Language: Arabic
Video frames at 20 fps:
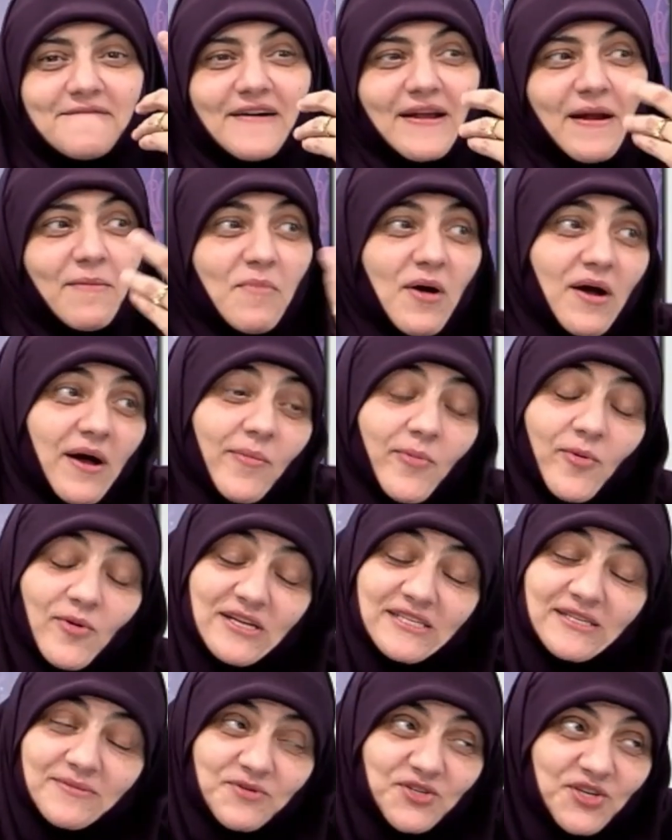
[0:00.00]
فلما
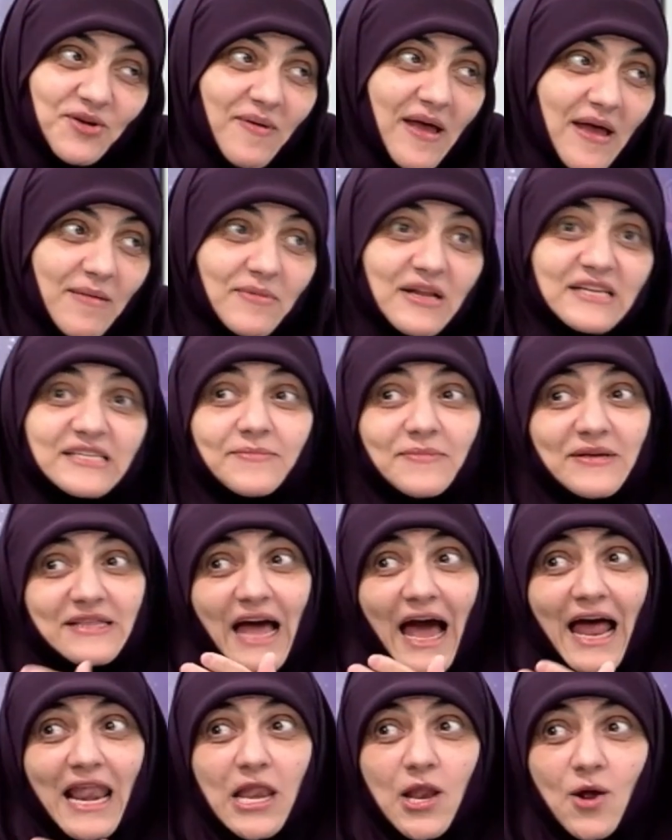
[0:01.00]
كبروا لازم الشباب لازم
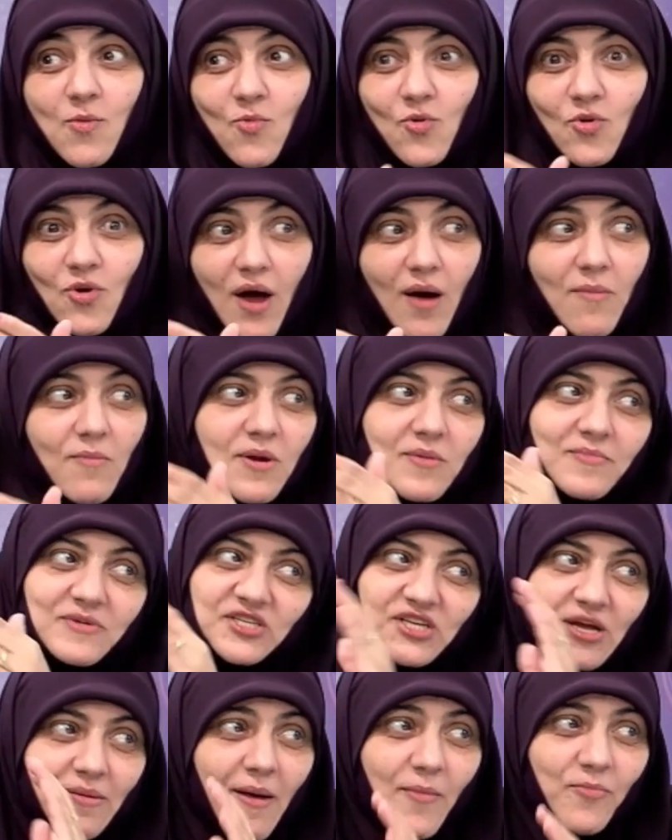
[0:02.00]
يتعلموا الامر
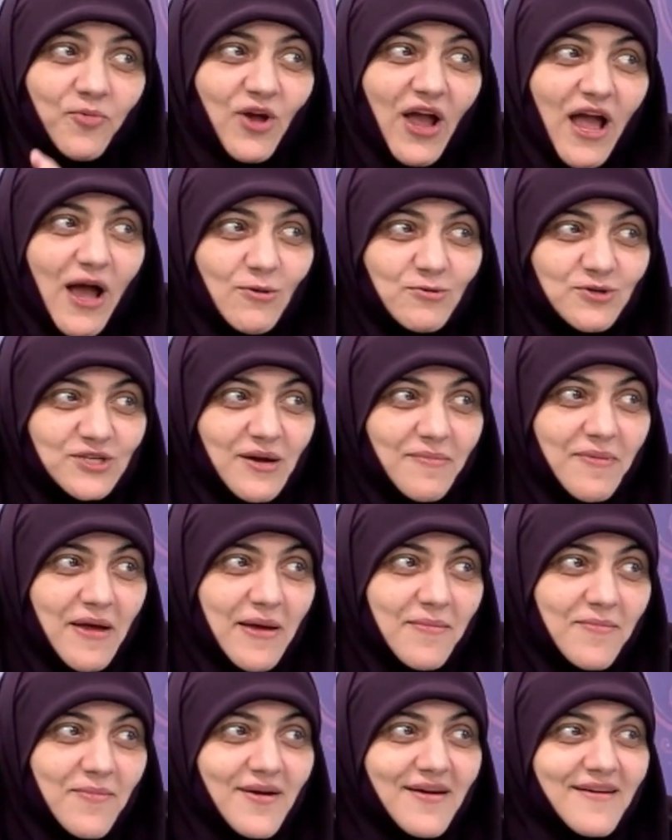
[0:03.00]
من شباب ويحاكوا
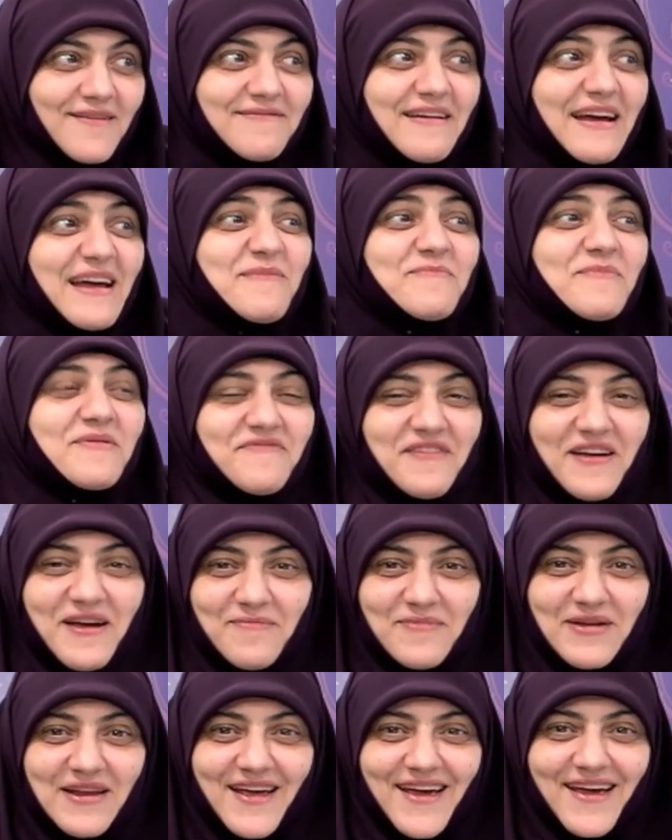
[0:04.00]
شباب فيعمل,
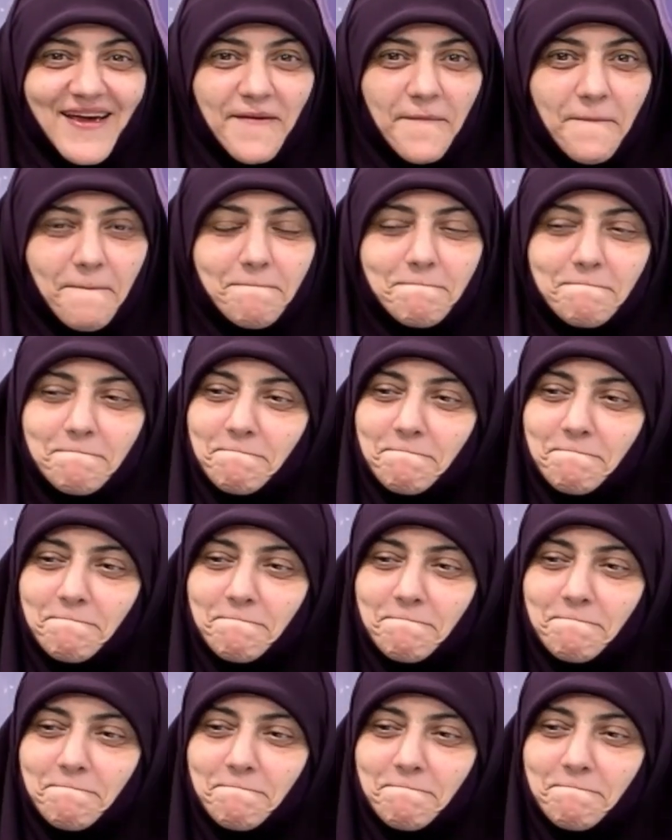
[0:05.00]
فيعمل ايه